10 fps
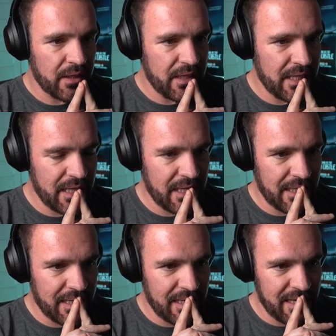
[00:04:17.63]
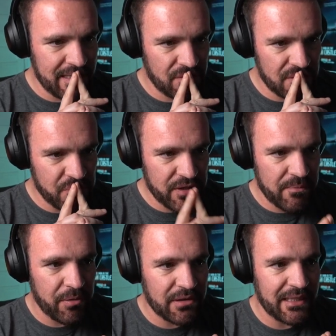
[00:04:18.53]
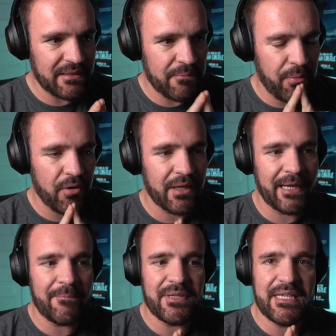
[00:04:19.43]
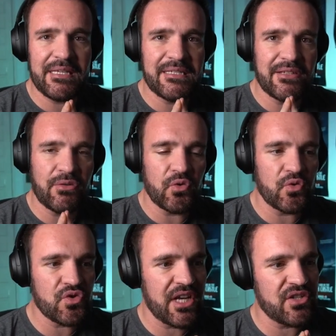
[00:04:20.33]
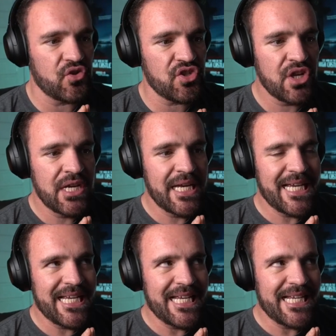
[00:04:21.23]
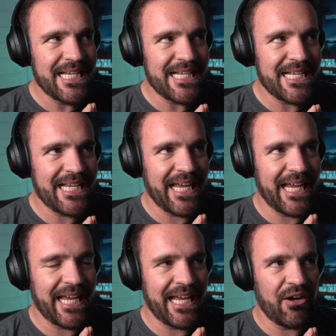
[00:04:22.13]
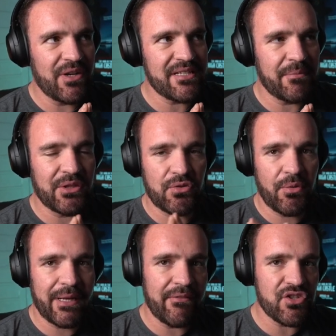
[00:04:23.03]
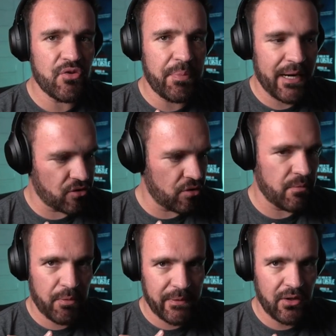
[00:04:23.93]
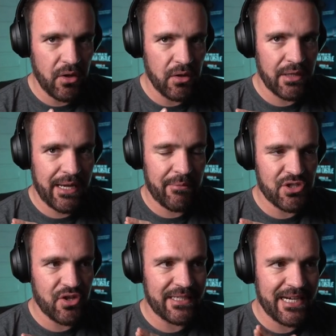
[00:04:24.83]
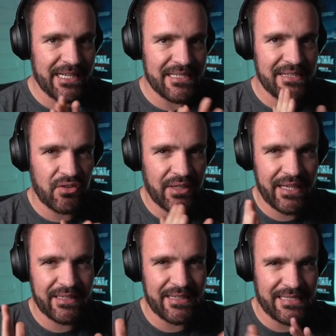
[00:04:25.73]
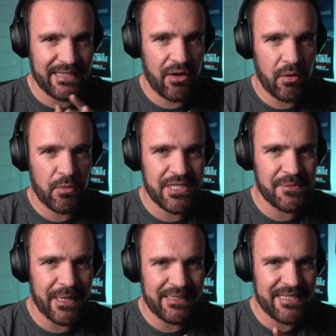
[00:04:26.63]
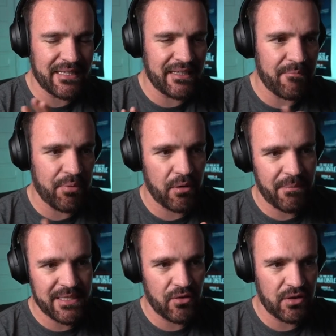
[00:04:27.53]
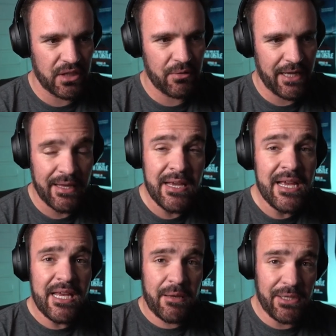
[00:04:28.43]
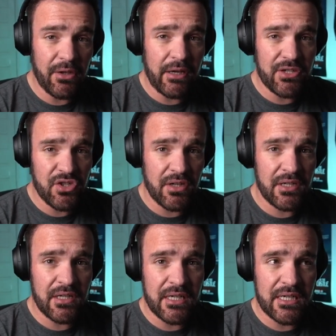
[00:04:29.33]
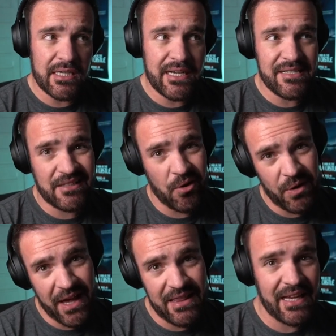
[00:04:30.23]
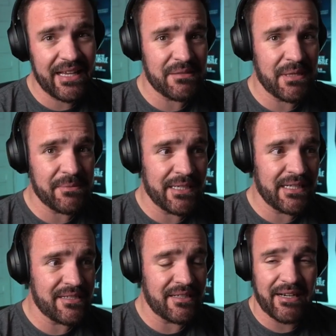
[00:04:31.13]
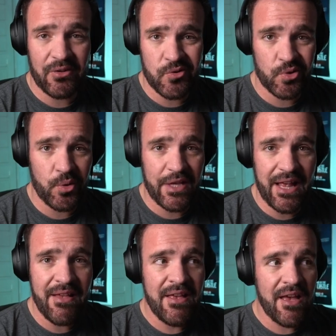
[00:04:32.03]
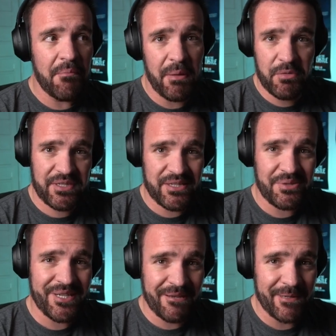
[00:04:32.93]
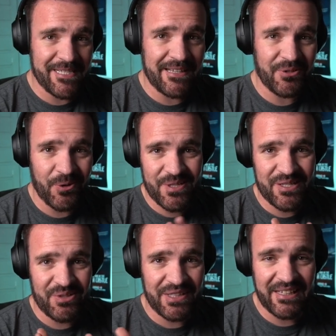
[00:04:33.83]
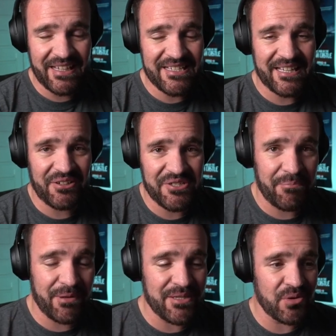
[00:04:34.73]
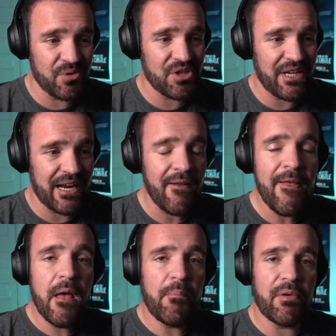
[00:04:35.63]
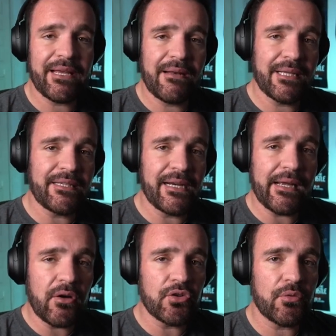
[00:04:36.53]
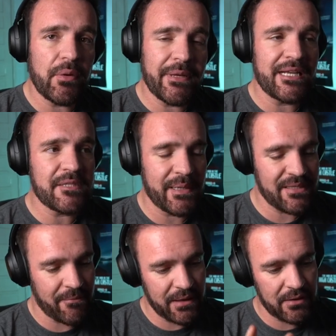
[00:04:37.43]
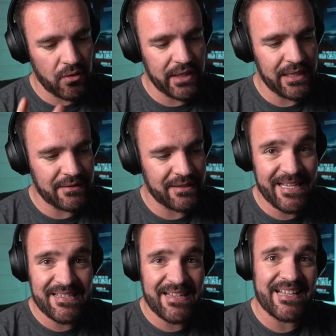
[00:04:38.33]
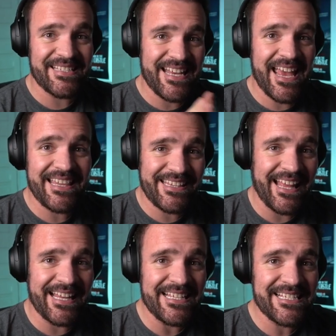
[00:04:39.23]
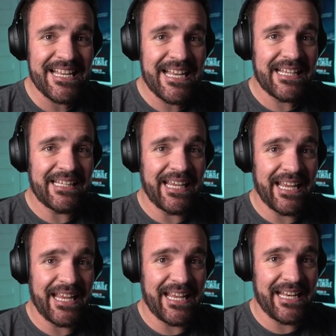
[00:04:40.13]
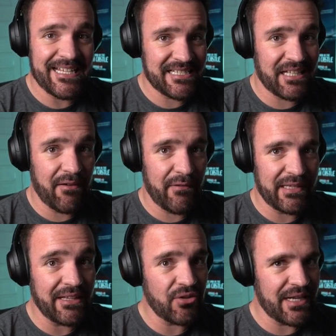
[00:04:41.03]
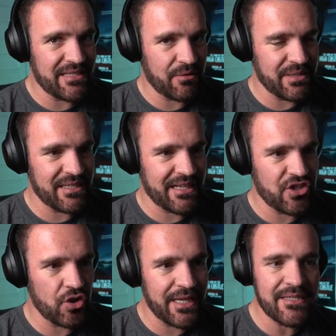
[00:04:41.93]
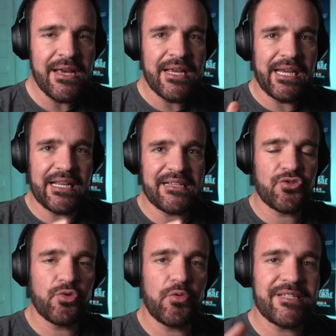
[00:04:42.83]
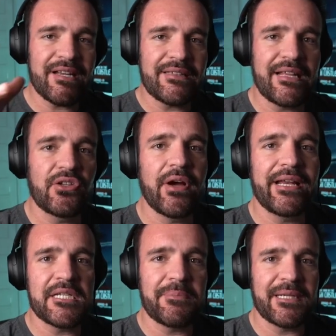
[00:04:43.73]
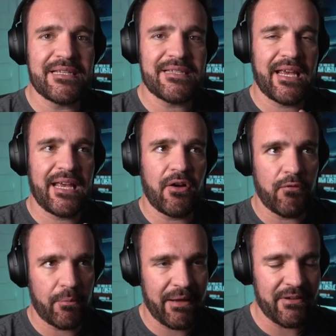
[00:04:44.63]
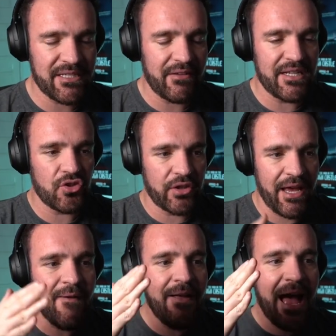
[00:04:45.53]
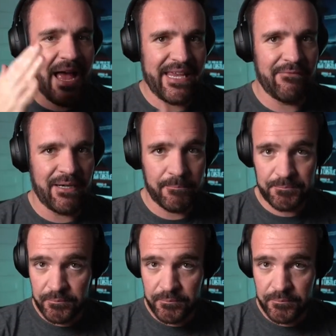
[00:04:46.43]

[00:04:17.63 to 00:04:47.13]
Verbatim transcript: Y esto es muy importante porque, y cito algunos casos, que honestamente uno ve la versión para todo el público, la versión general, y se nota que tasajearon muchas partes que tienen problemas de continuidad. Y viendo la versión restaurada, que es más bien este, reconstruida, vemos que eso sigue pasando. O sea, son detalles que no se pueden solucionar porque el material que encontró Vivian es precisamente un reel que traía escenas ya editadas de las que estaban faltando, de las secuencias cachondas, y las estuvo insertando en las partes que conforme avanzaba la historia, ahí iban.